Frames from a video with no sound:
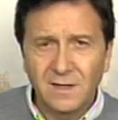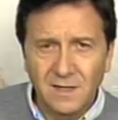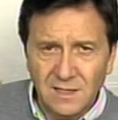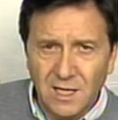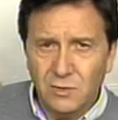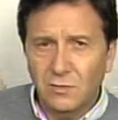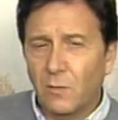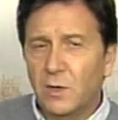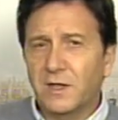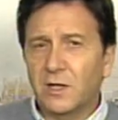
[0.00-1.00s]
es a darse una
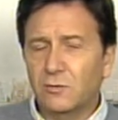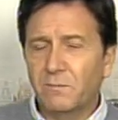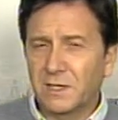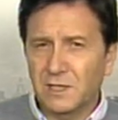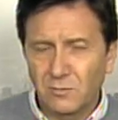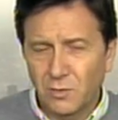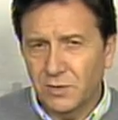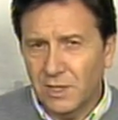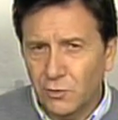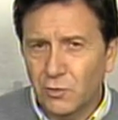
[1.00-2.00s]
vuelta, a darse un paseo. Por lo
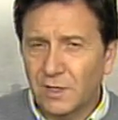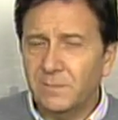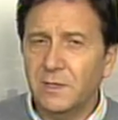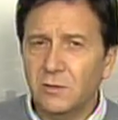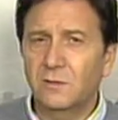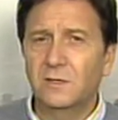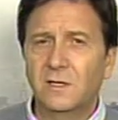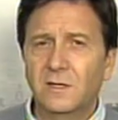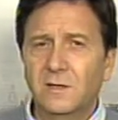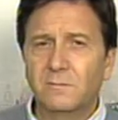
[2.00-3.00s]
tanto, repito,
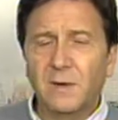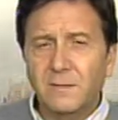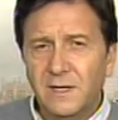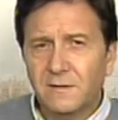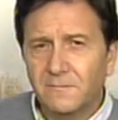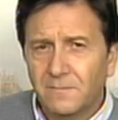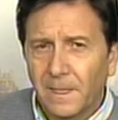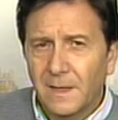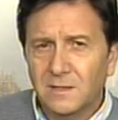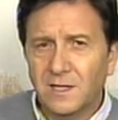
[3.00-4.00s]
va a haber
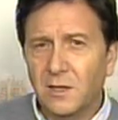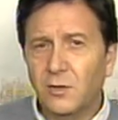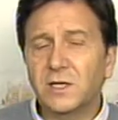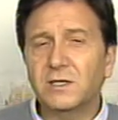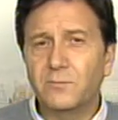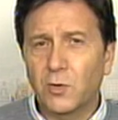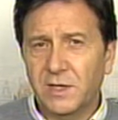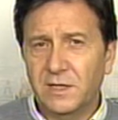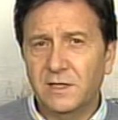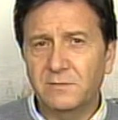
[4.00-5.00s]
sanciones
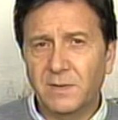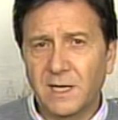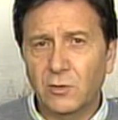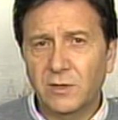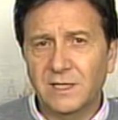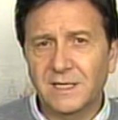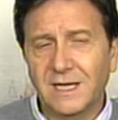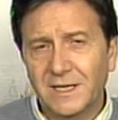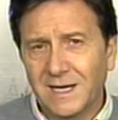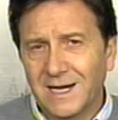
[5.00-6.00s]
importantes para los que se
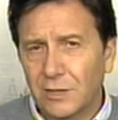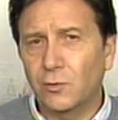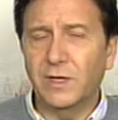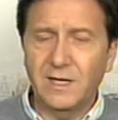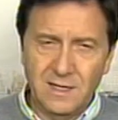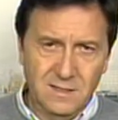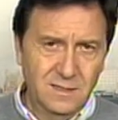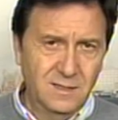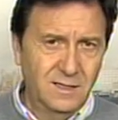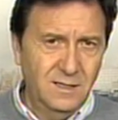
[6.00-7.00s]
salten a la torera
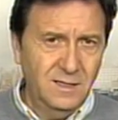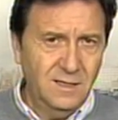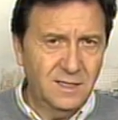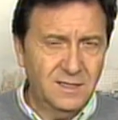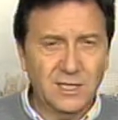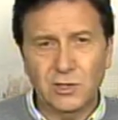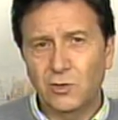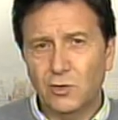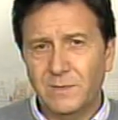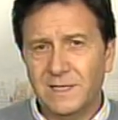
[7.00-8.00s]
estas
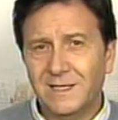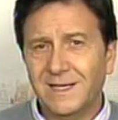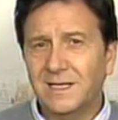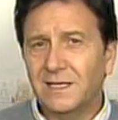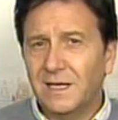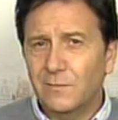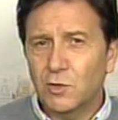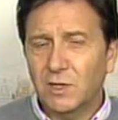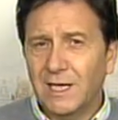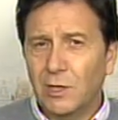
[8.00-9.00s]
normas que
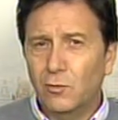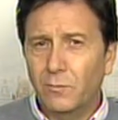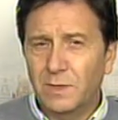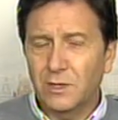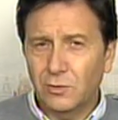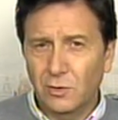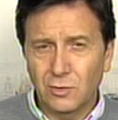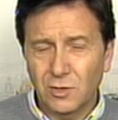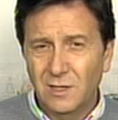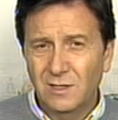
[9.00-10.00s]
tenemos que cumplir
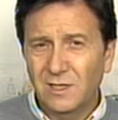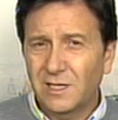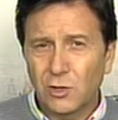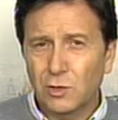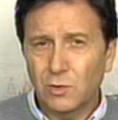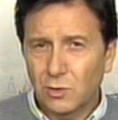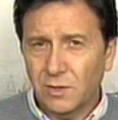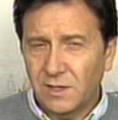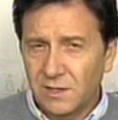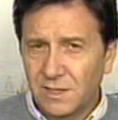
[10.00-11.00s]
todos. Es que no somos
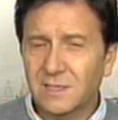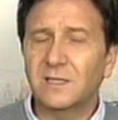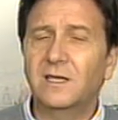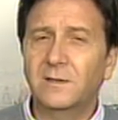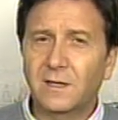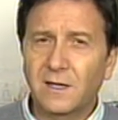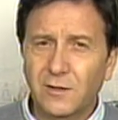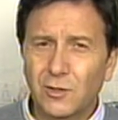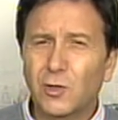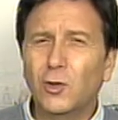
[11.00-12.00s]
conscientes, de
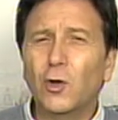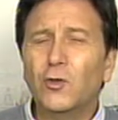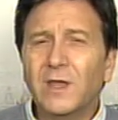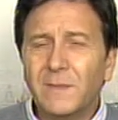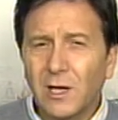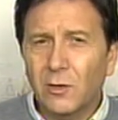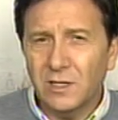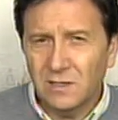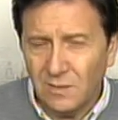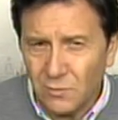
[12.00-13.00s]
verdad, donde mejor
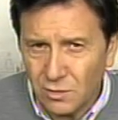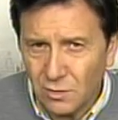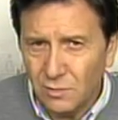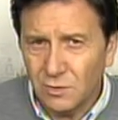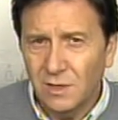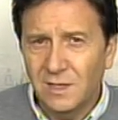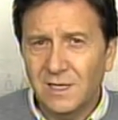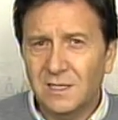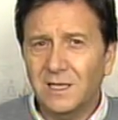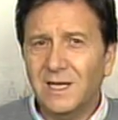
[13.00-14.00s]
estamos todos
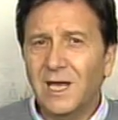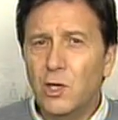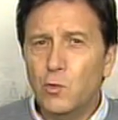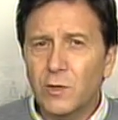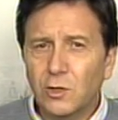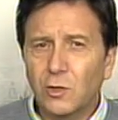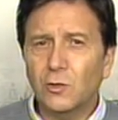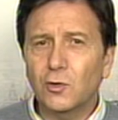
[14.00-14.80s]
es en nuestro